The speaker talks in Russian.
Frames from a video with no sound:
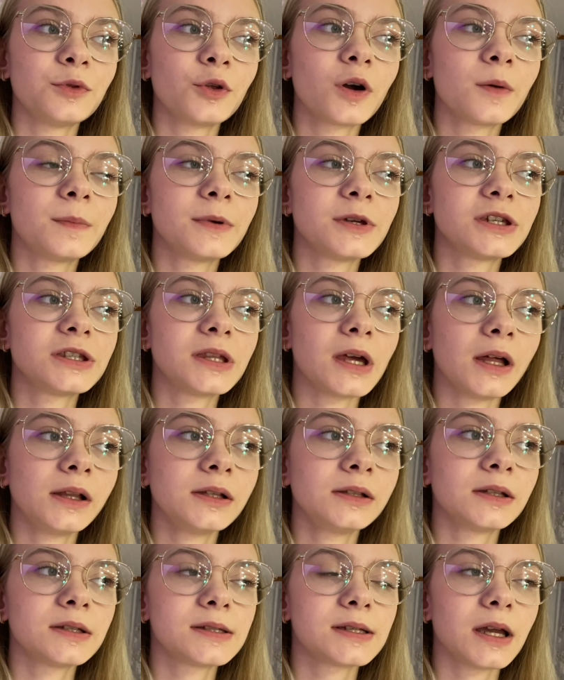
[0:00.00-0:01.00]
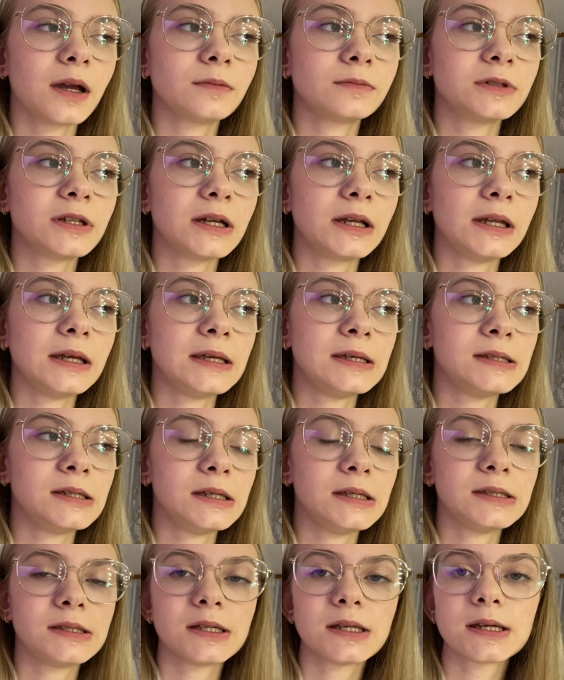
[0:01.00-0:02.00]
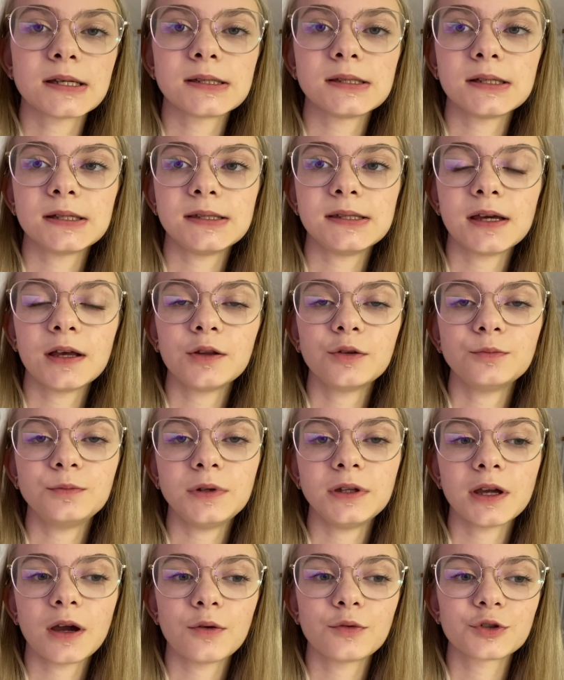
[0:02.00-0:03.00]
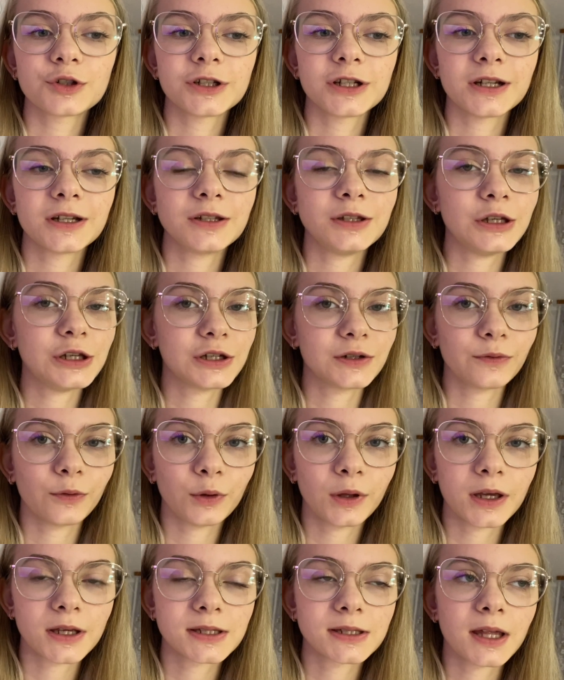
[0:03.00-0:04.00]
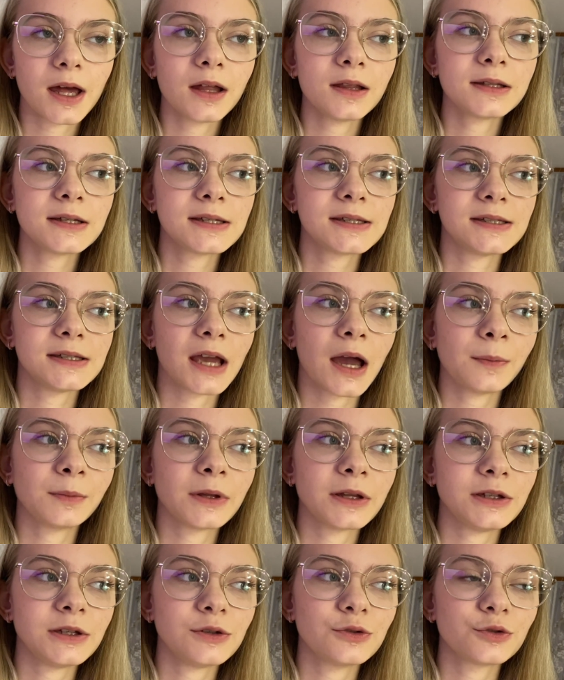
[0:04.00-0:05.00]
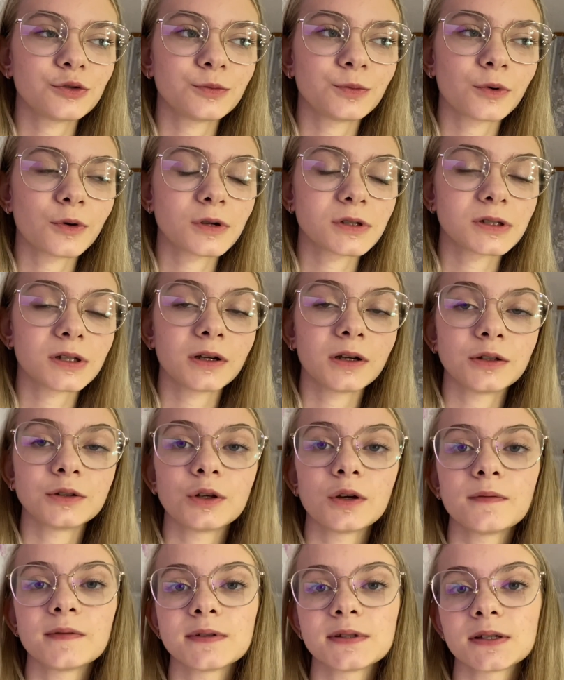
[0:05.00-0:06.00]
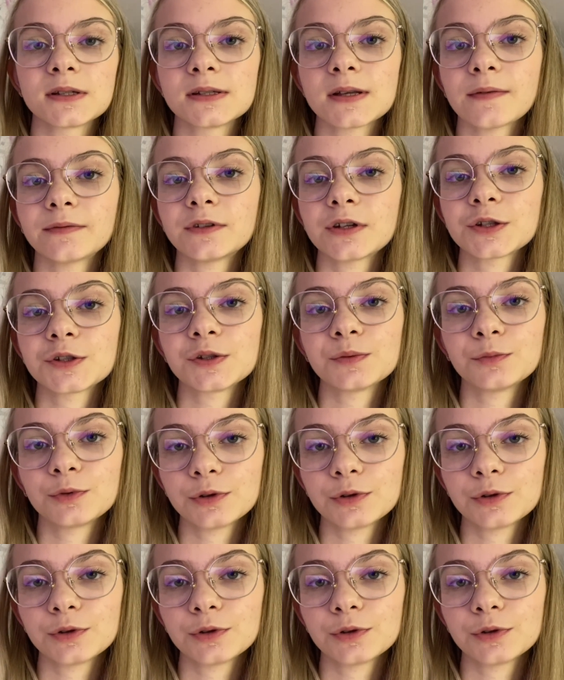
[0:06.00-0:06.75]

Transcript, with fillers: много почитала, и на самом деле из интересных дел у меня уже ничего не осталось. Я планирую просто готовиться к завтрашнему